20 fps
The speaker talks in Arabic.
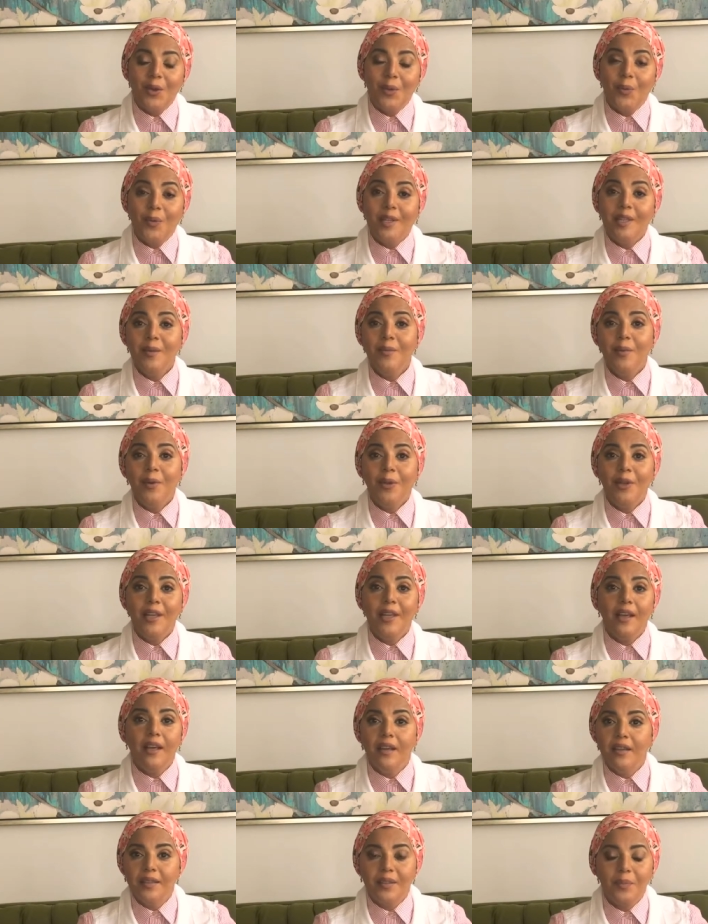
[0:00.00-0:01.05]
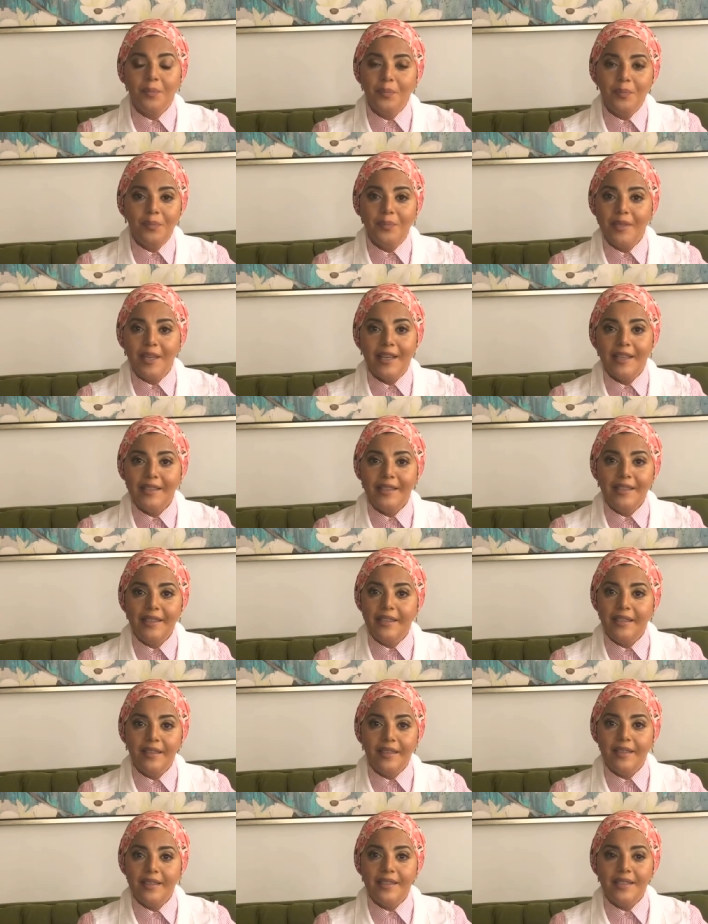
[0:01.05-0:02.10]
بعدين بقول لها طب يعني
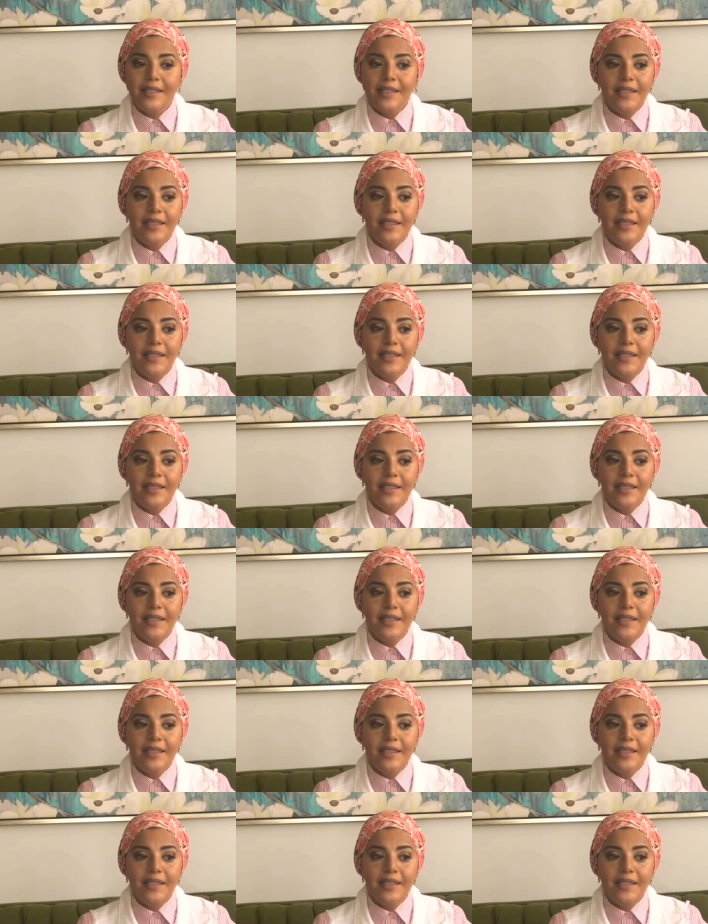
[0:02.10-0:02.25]
انت